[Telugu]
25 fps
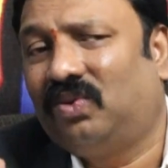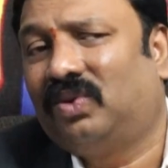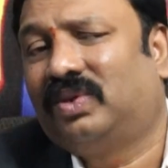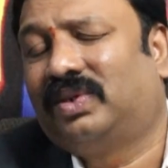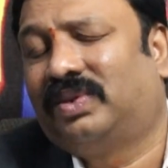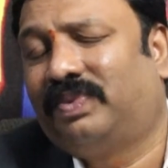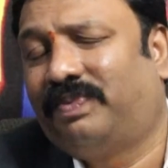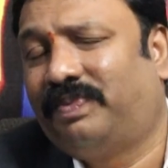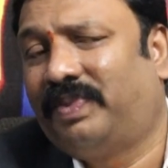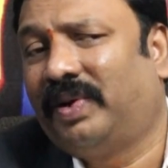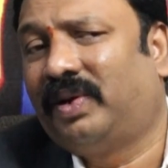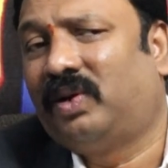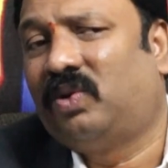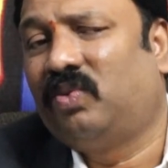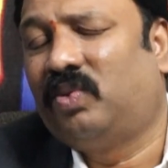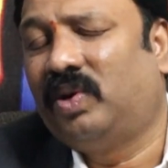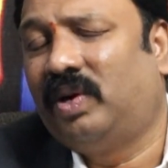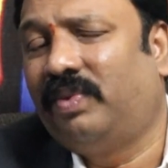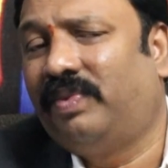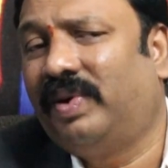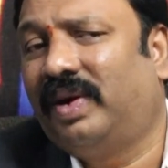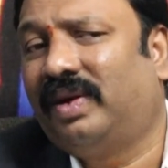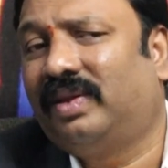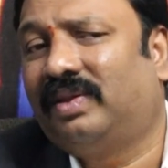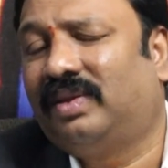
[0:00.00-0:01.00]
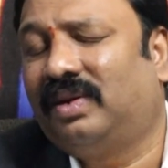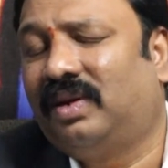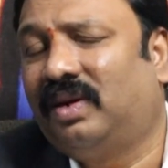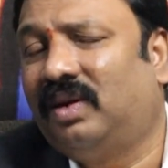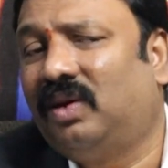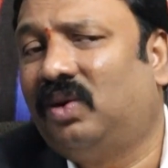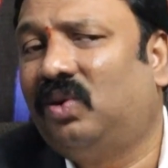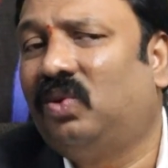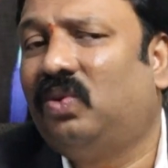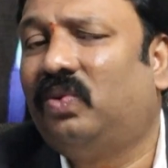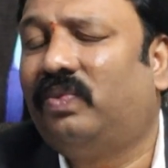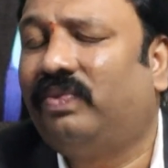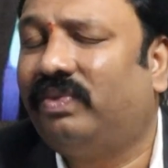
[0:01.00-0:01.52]
ఒక పెట్టుబడి
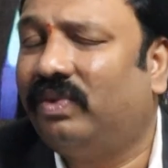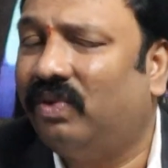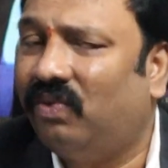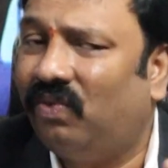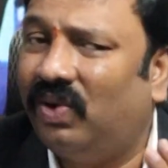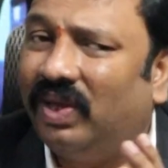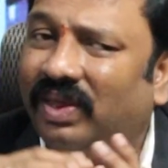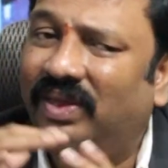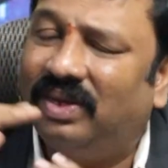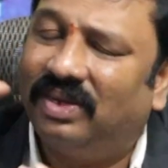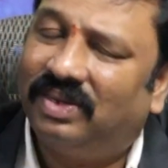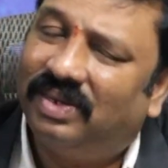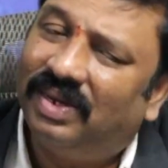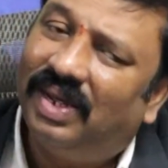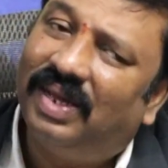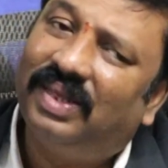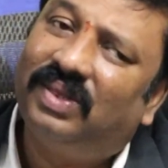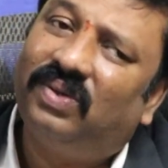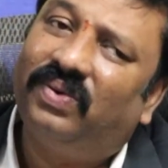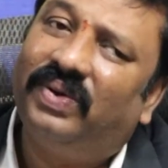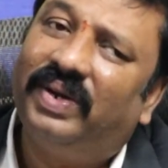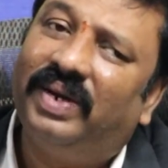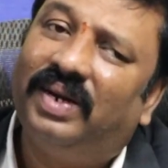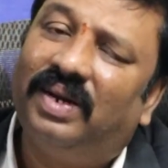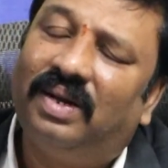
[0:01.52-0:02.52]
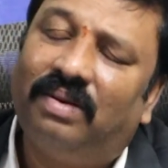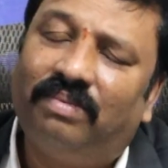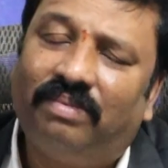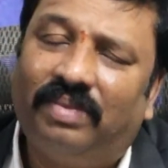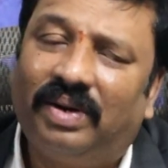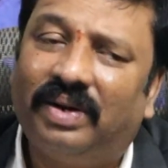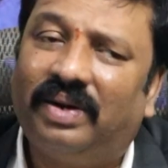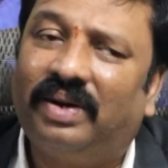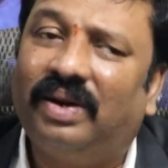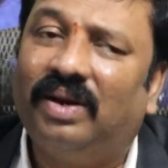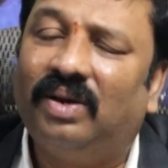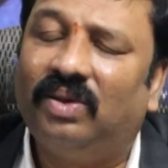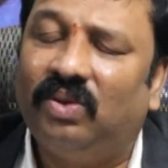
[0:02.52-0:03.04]
పెడుతున్నారు వంద శాతం అయినా
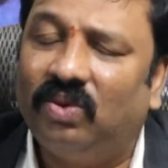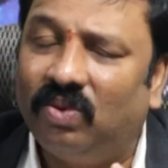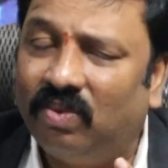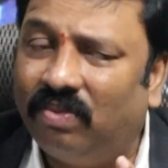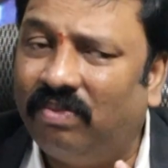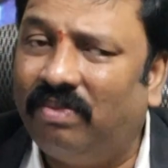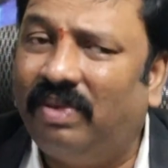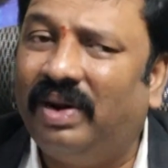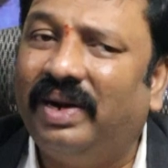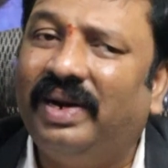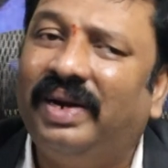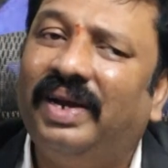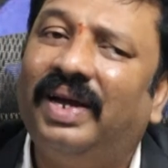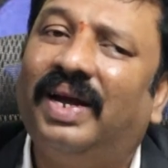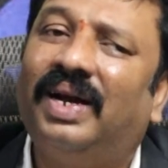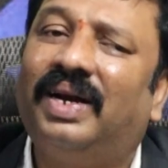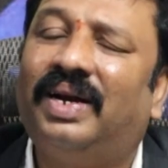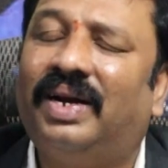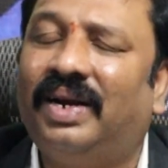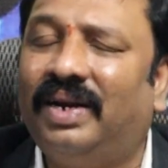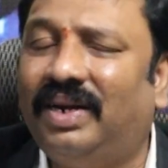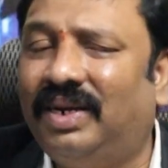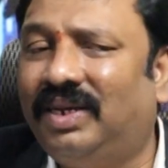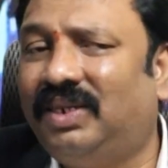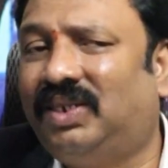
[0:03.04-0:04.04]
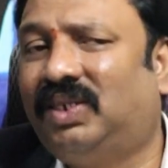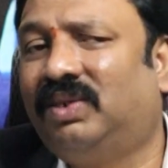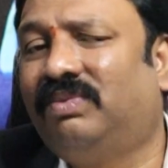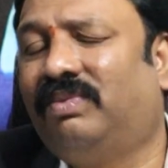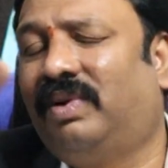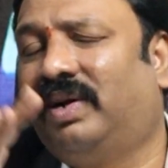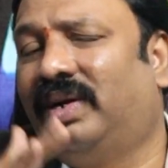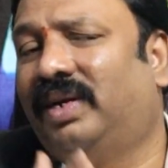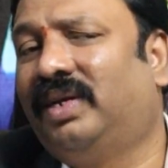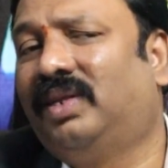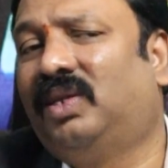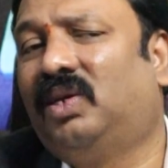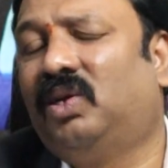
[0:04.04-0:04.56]
అమ్మట్లేదు మళ్ళీ అక్కడి నుంచి
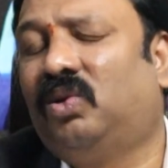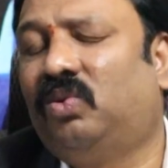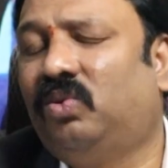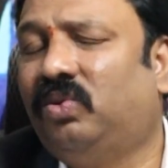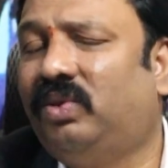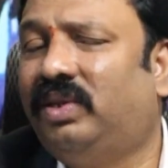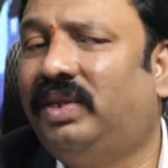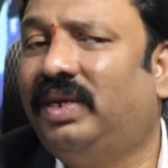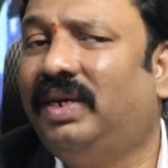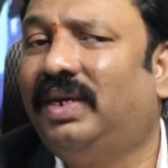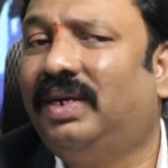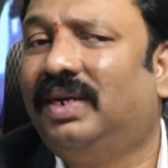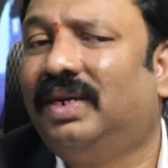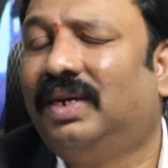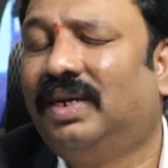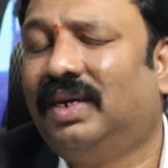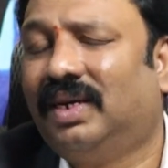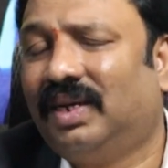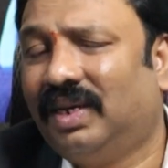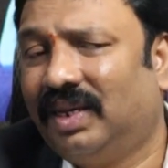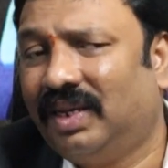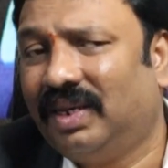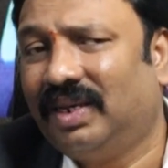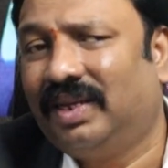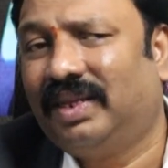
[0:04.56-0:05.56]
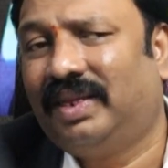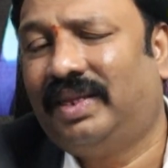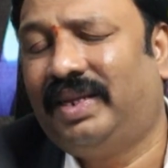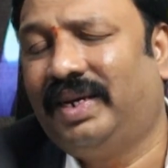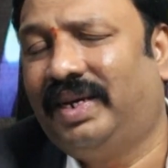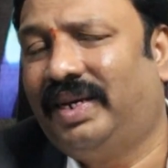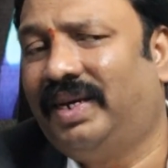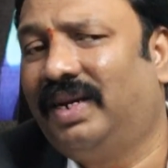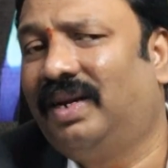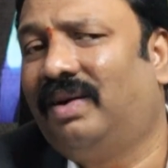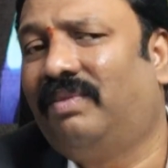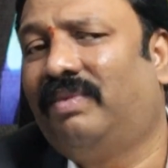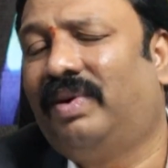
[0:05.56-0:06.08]
మళ్ళీ దిగుద్ది
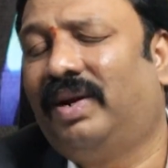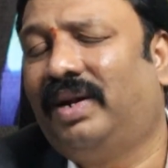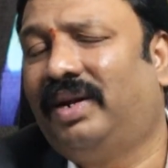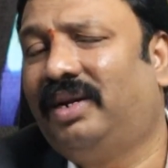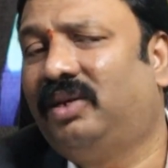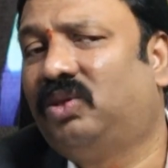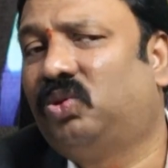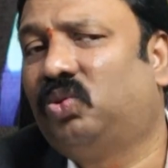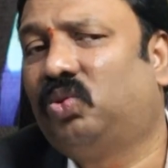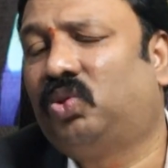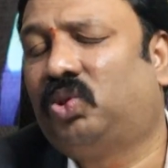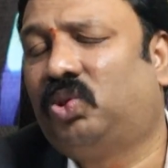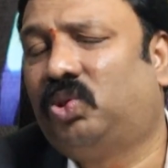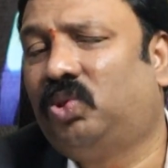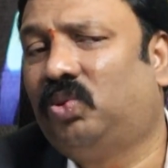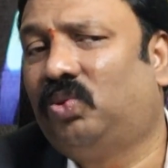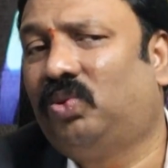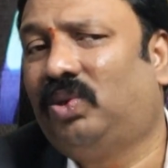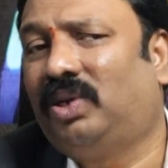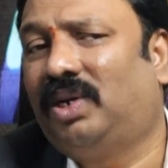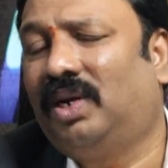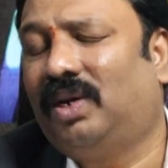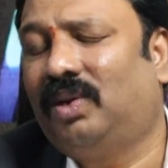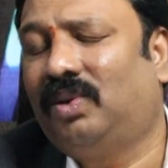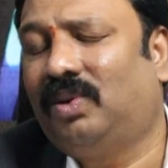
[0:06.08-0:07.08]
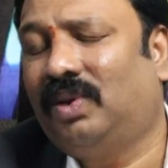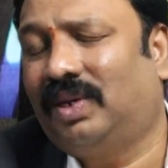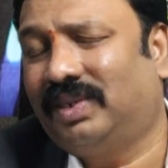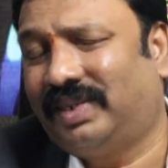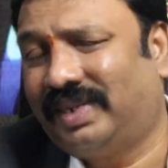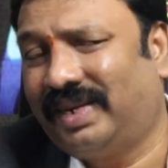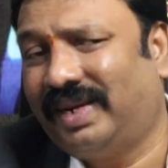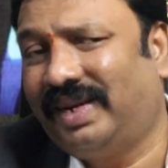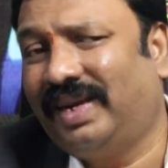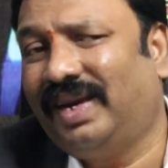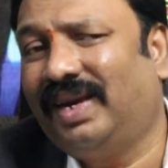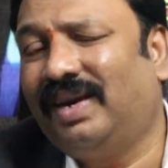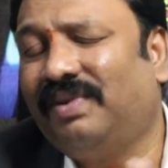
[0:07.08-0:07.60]
దిగినా మళ్ళీ చూస్తూ ఉంటారు
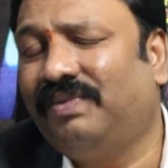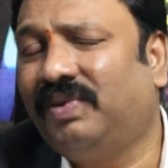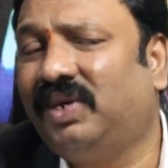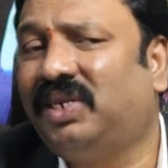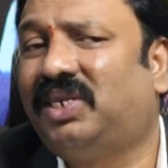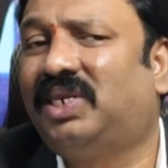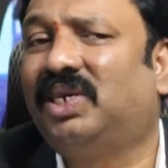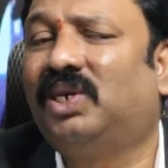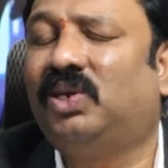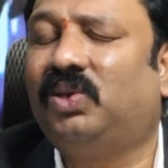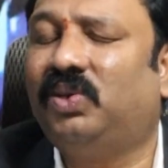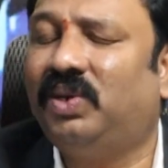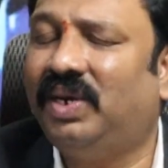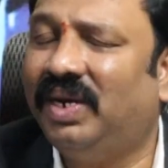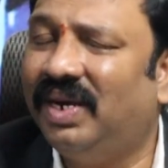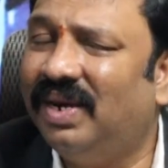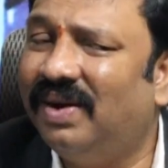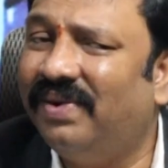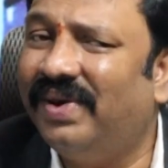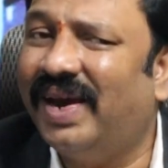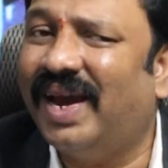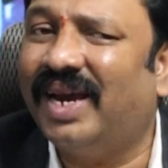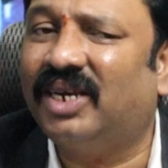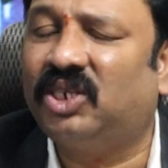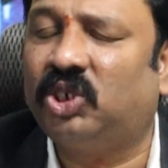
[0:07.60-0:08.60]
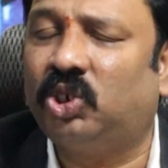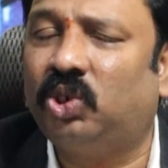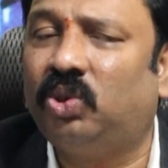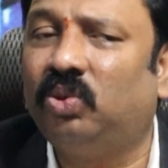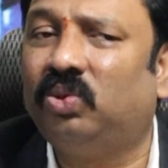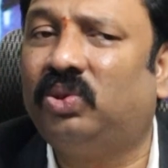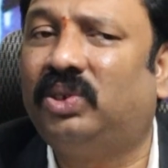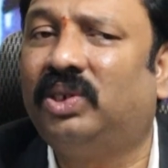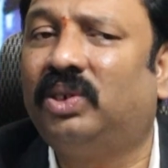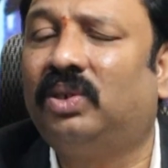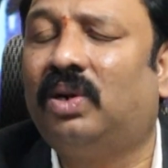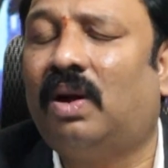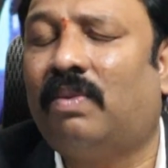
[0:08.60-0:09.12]
అసలు ఏమీ చేయరు ఏం
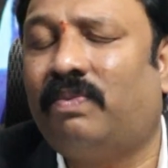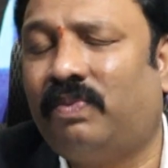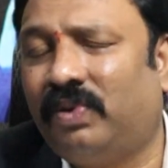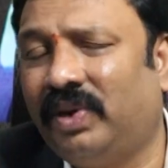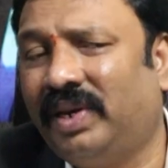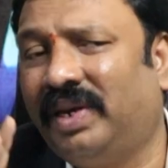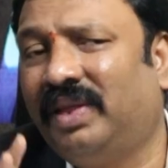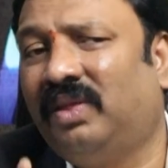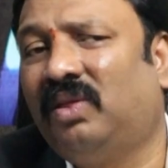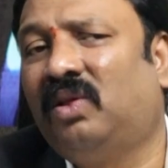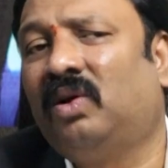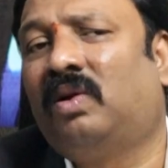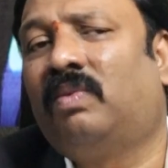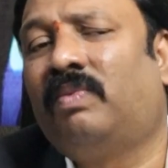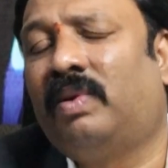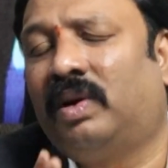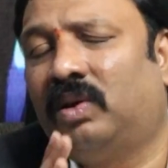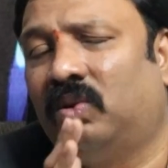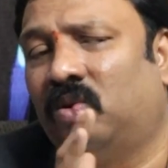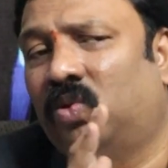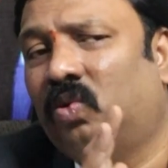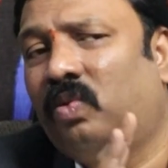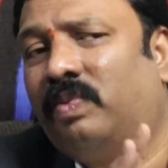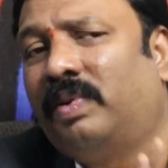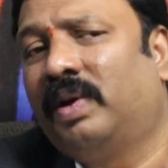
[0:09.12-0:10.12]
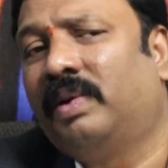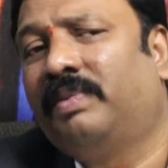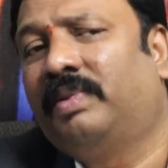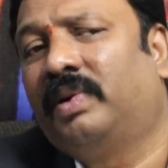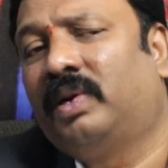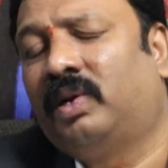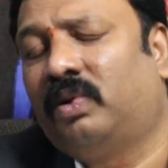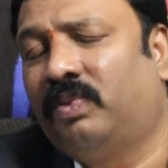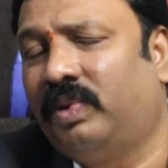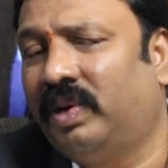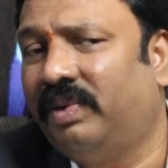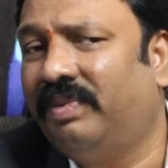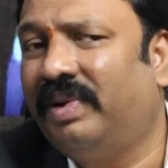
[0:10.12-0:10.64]
యాక్షన్ చేయరు అప్పుడు ఎందుకు మనం రూపాయి
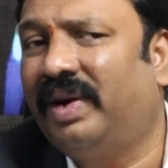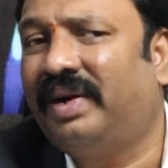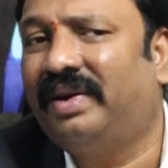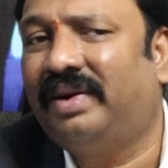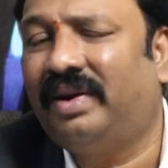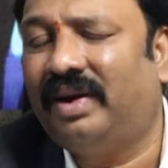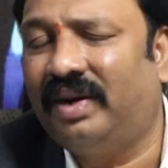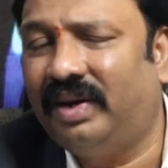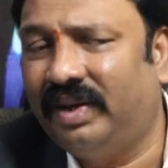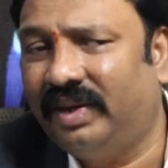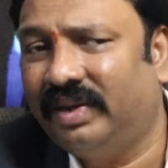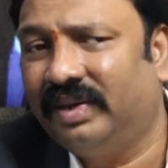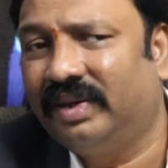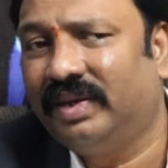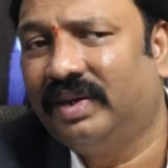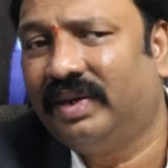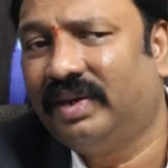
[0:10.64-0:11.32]
పెట్టుబడి పెట్టాలి